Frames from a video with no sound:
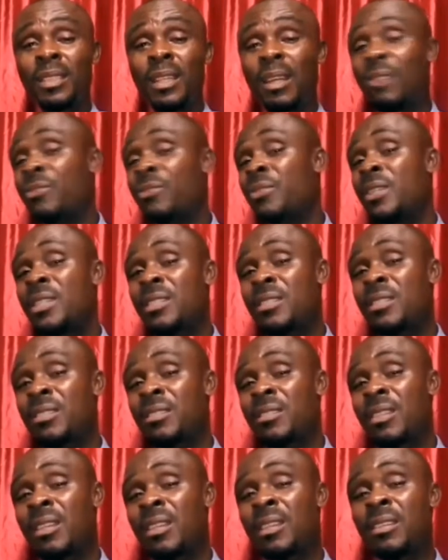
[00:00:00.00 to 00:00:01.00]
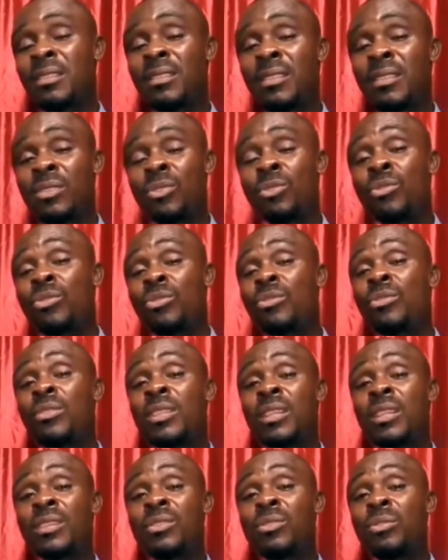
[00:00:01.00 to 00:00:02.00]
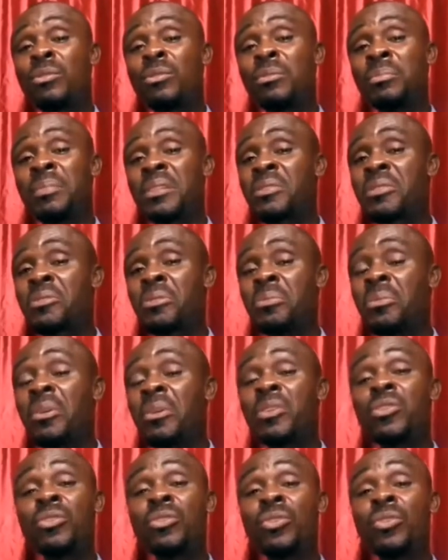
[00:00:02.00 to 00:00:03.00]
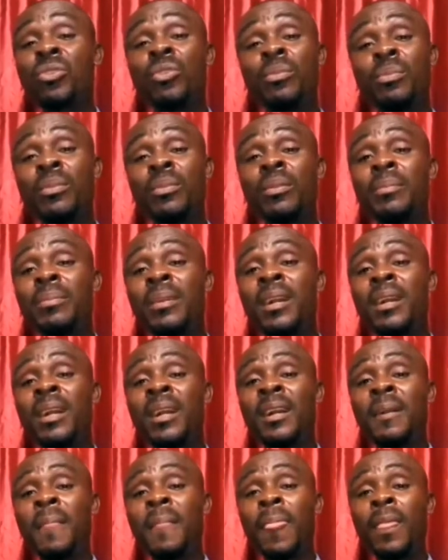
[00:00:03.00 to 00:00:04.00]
En fait, c'est juste une question parce que moi, je ne comprends pas.